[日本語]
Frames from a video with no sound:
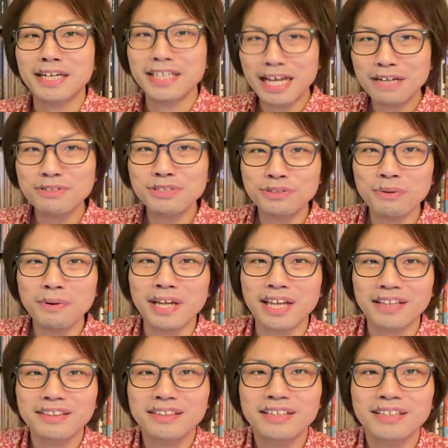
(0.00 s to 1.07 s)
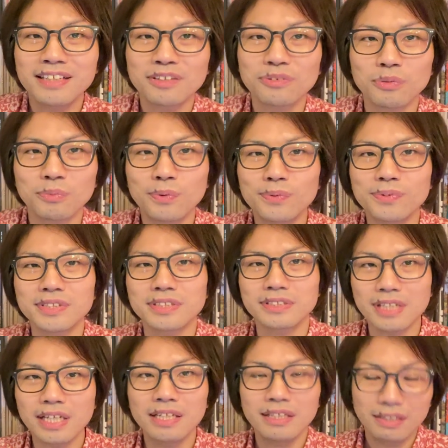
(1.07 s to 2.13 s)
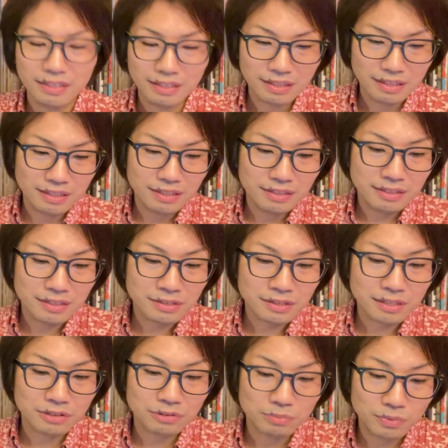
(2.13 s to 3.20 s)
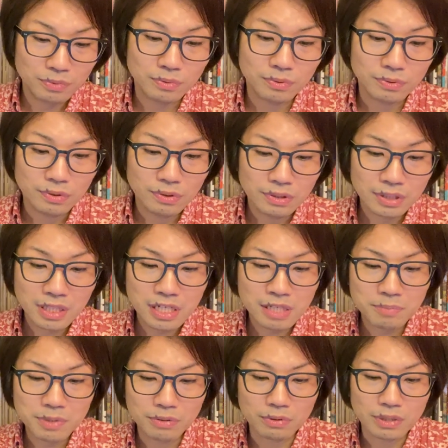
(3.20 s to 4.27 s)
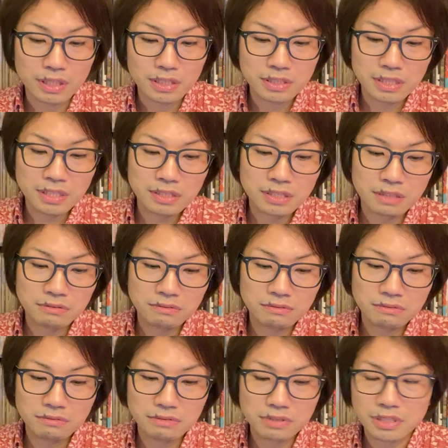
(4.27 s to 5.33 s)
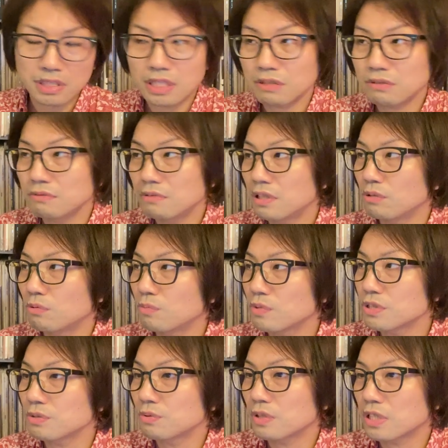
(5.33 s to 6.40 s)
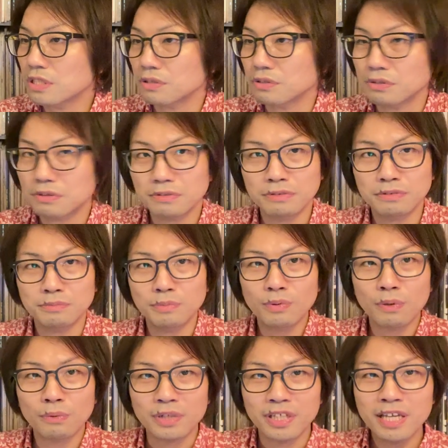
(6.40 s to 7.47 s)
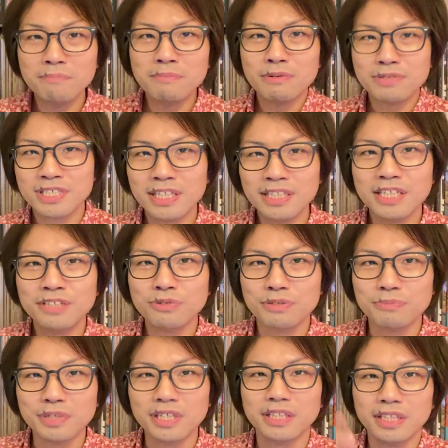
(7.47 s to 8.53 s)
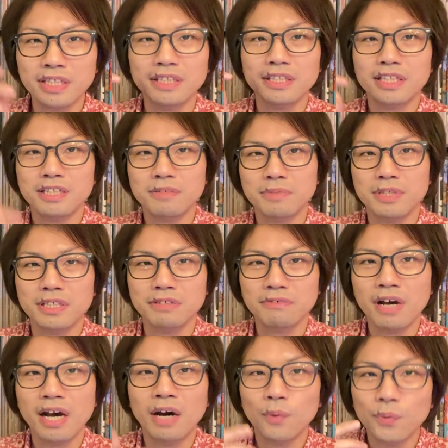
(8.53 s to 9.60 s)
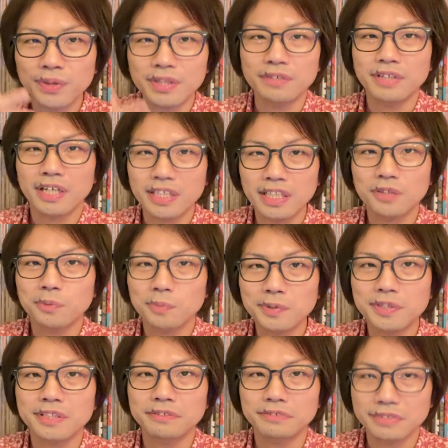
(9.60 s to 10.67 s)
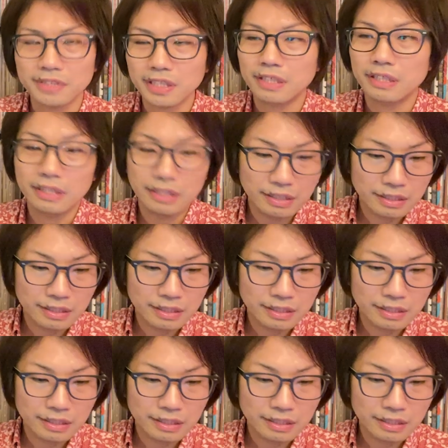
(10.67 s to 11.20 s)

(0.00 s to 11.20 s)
からやる人はやっていたと思うんですね。ですけどもテレビとかが制作していく上で面白おかしく、僕はこれ現場を知らない人に向けてテレビは煽ってるだけだと思ってるんで、